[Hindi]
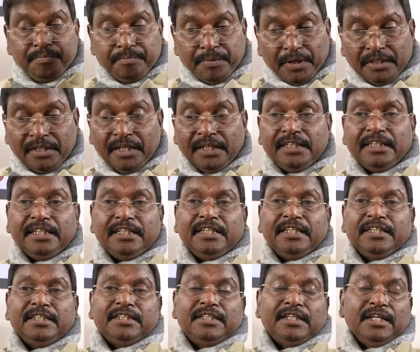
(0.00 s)
पद्धति
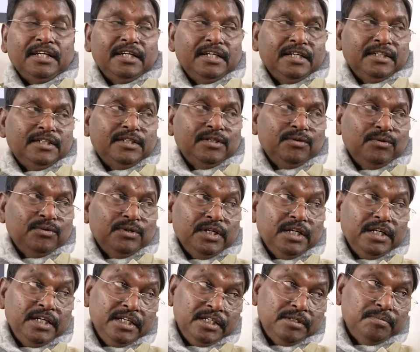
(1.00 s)
किस तरीके से होगी
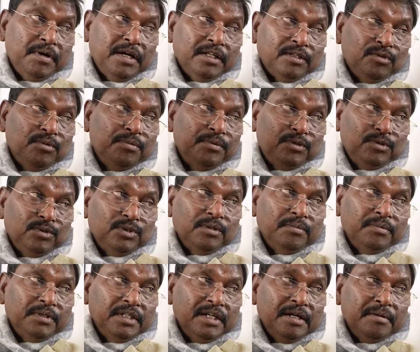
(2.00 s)
इस बात को भी तो
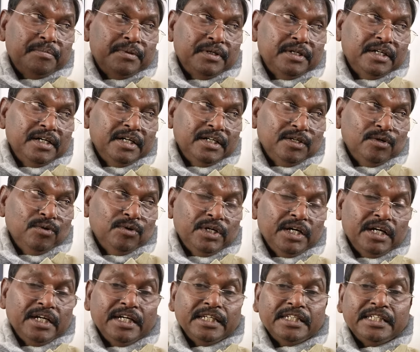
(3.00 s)
समझना पड़ेगा तो
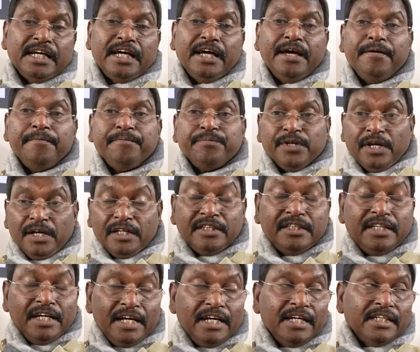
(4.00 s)
क्योंकि किसी
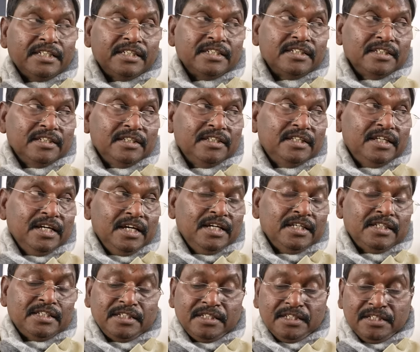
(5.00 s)
देश
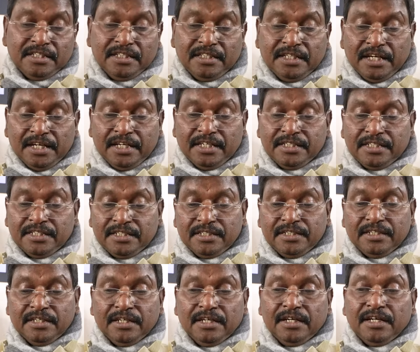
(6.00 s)
देश देश
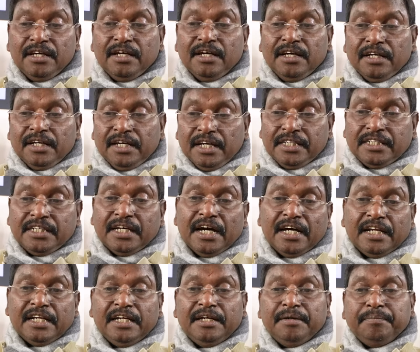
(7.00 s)
के
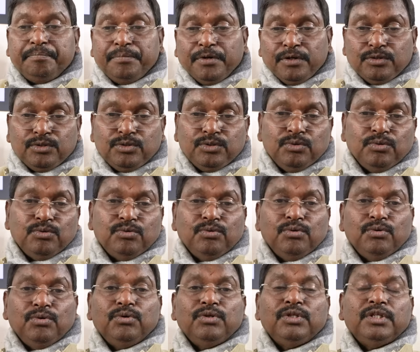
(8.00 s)
सारे पक्षों को
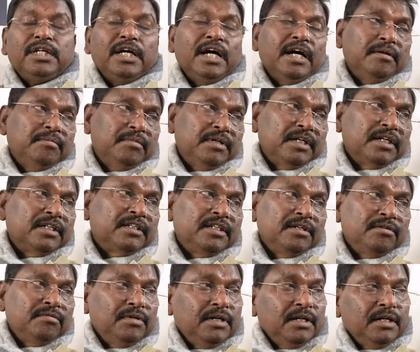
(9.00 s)
ध्यान में रखते
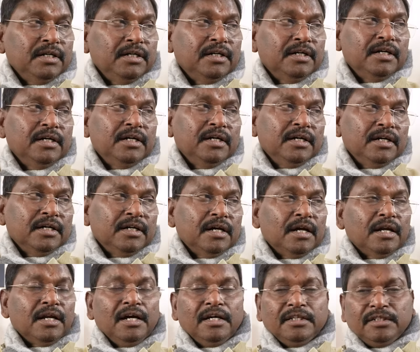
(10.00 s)
हुए
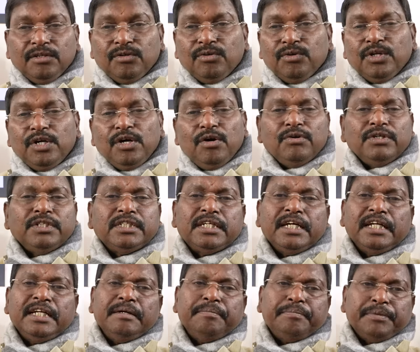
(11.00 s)
करना जरूरी है और इसके
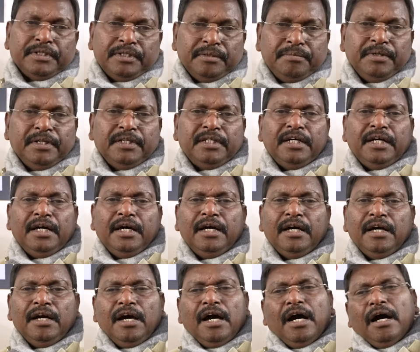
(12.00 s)
लिए प्रतिबद्ध है
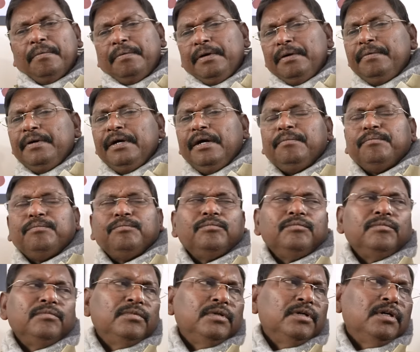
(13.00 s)
अभी भी हम
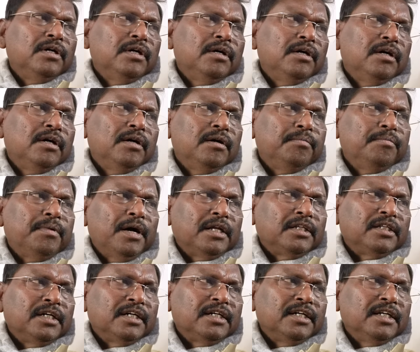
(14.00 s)

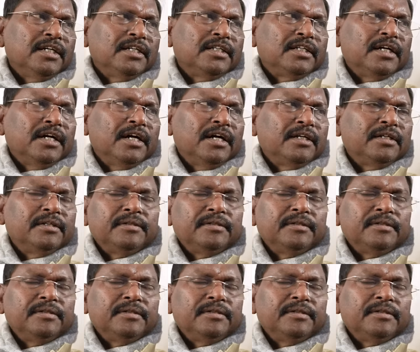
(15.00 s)
वार्ता के लिए तैयार